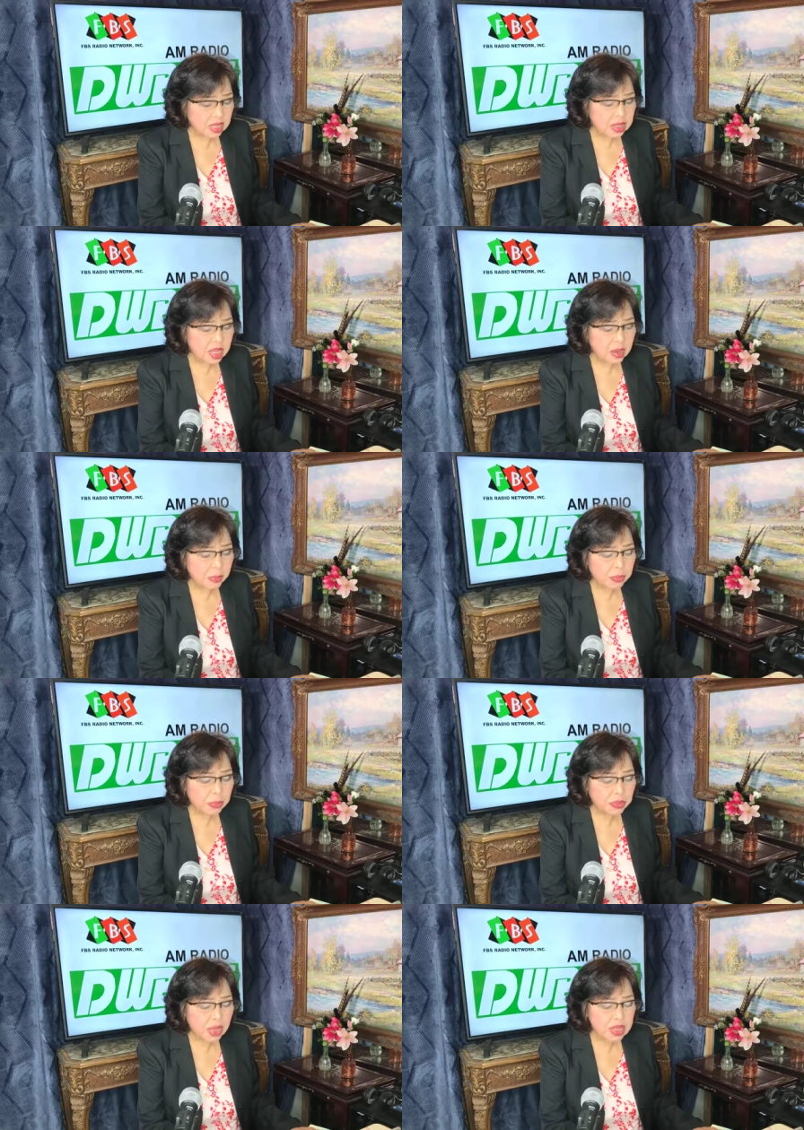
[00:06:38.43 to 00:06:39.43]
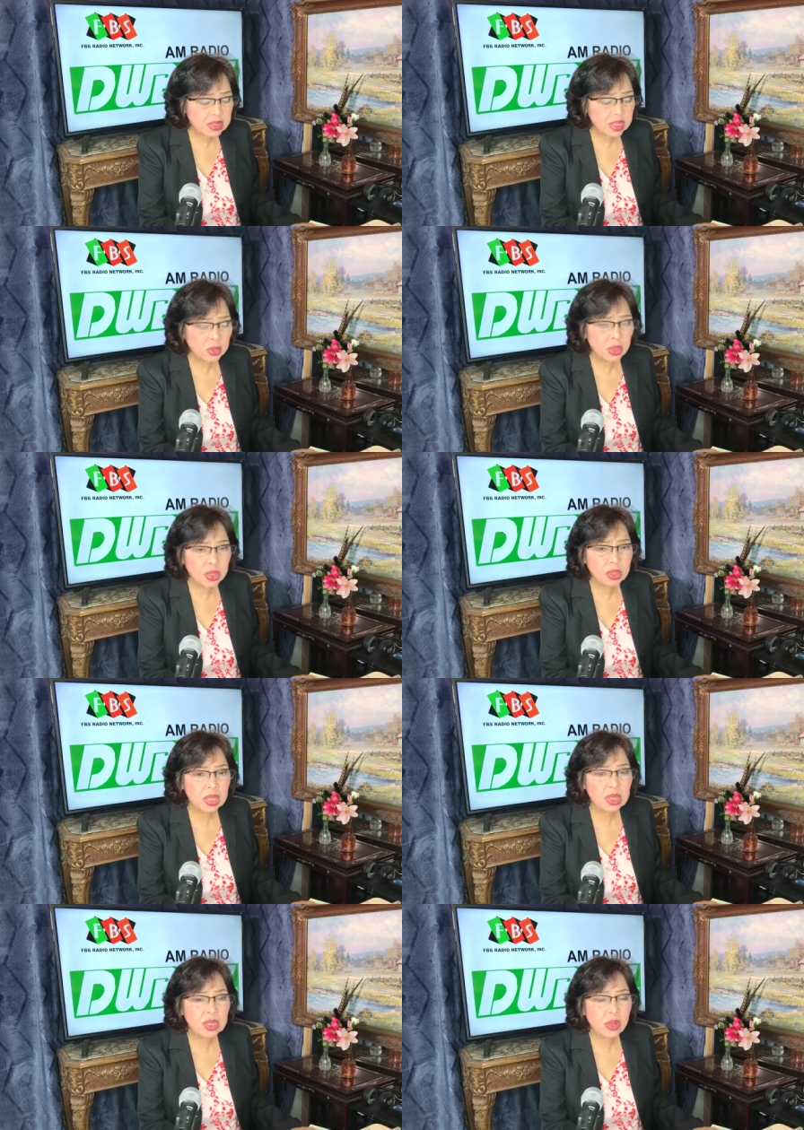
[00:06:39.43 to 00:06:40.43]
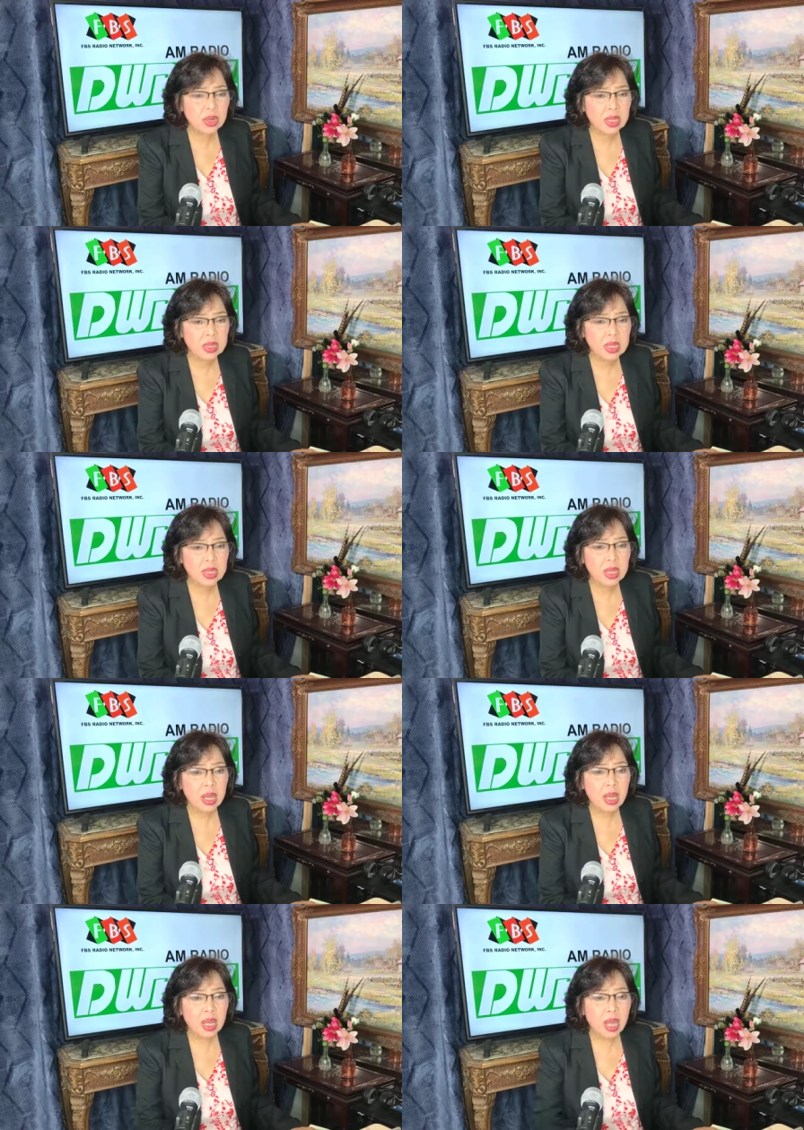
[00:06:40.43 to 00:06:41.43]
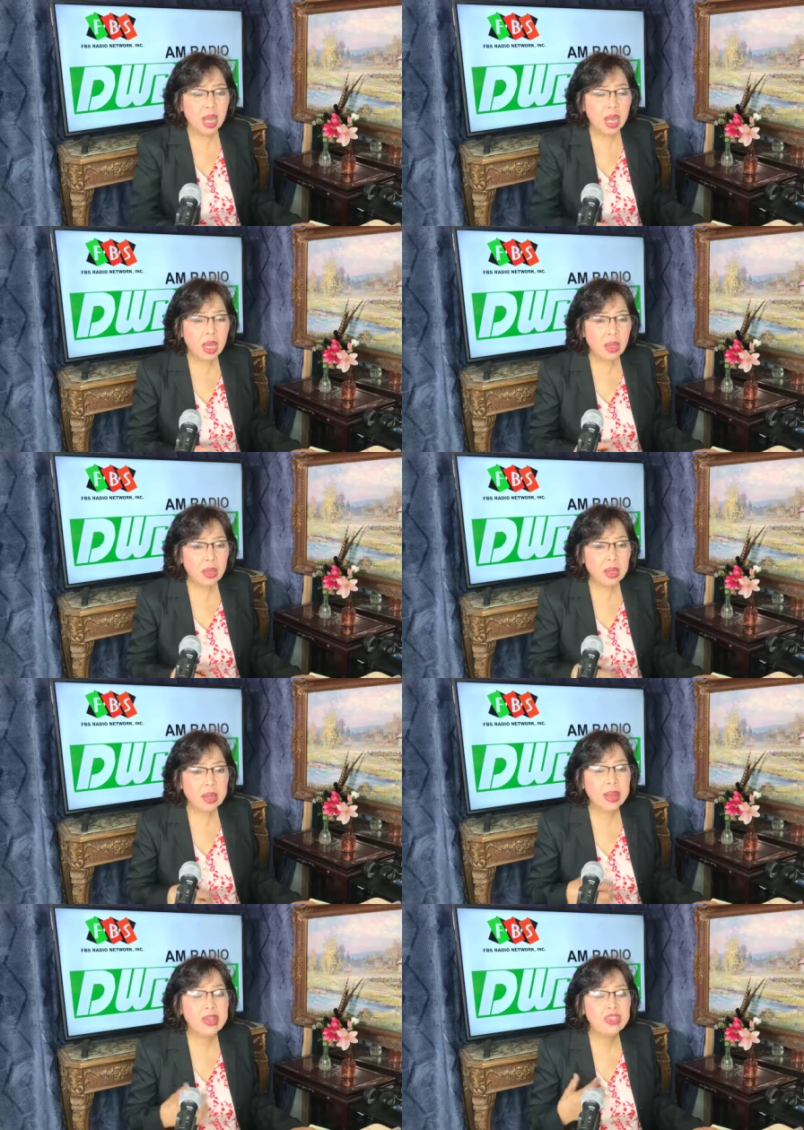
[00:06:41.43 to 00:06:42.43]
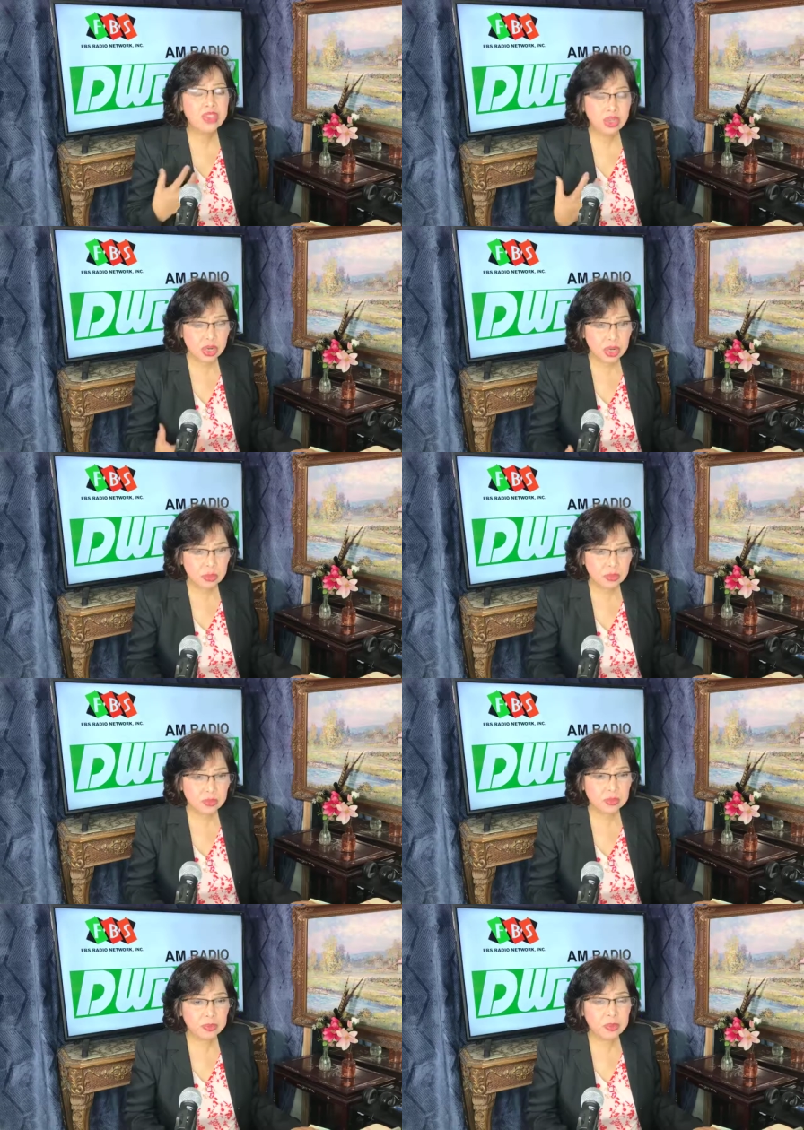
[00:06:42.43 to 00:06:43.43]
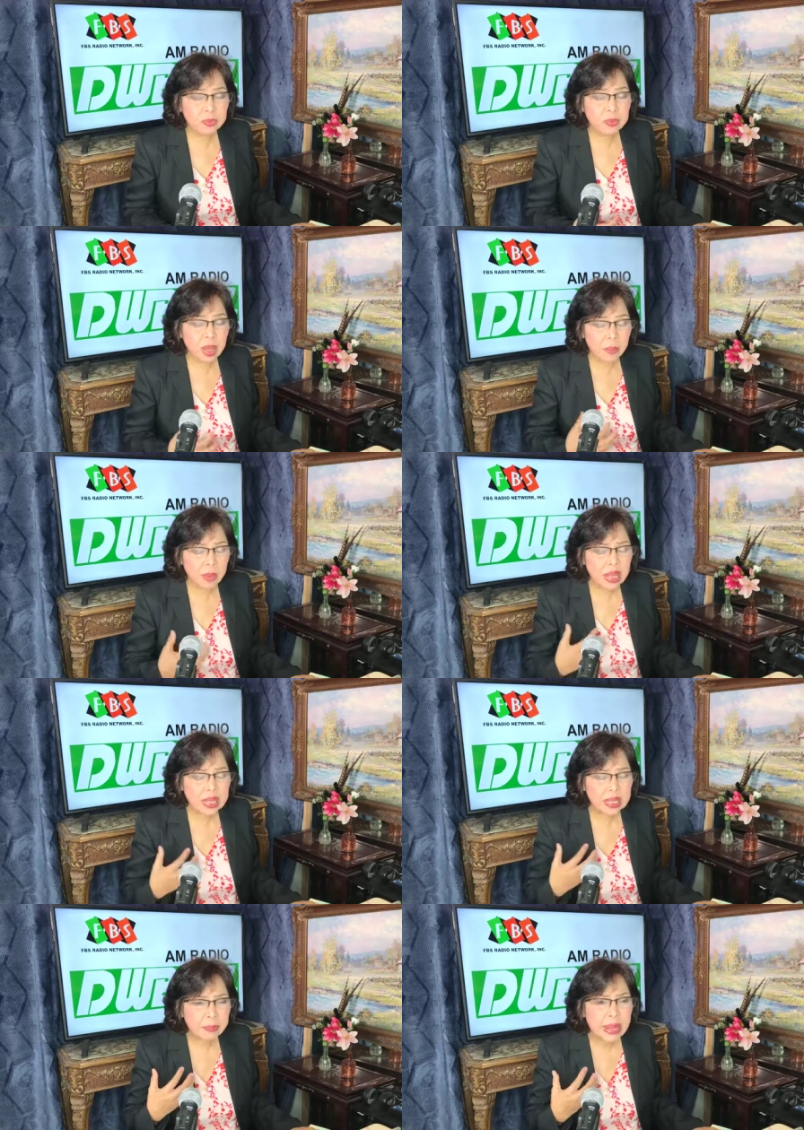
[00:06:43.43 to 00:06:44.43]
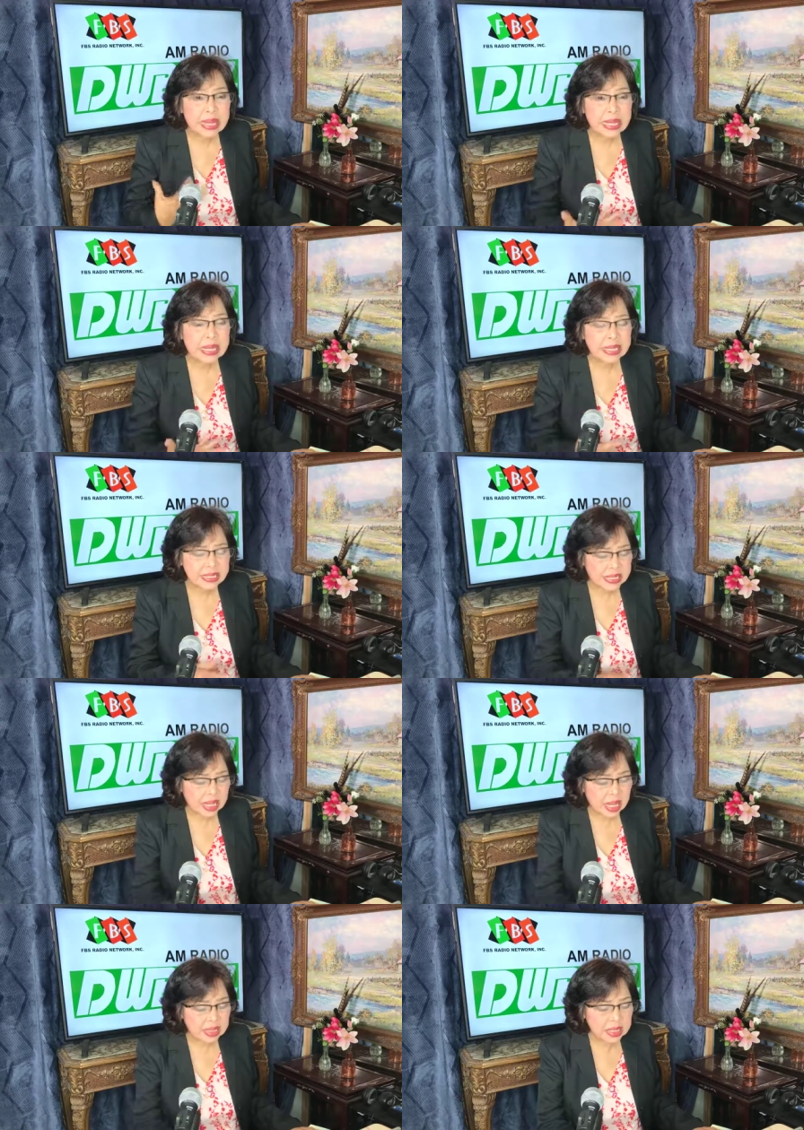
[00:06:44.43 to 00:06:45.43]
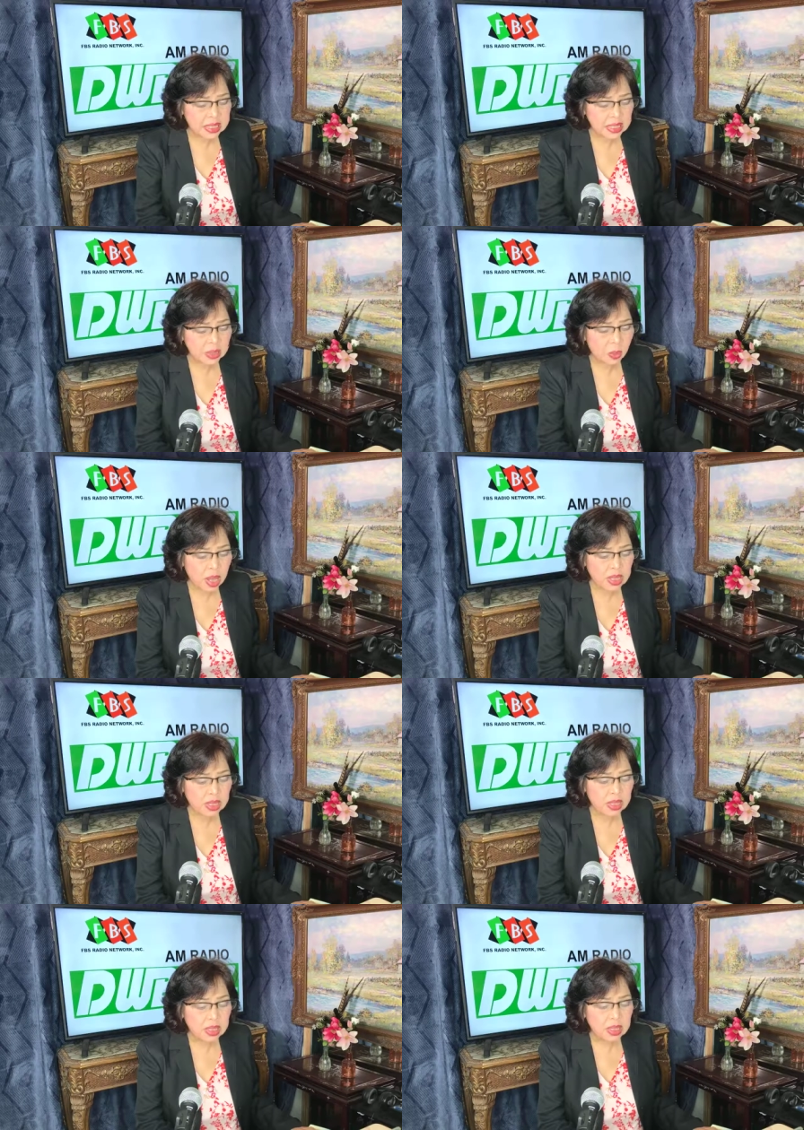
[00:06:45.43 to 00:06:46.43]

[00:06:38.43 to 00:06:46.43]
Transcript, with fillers: Dahil ang prutas, ito'y tinatawag nating uh, cleanser, uh, pag, ng ating katawan.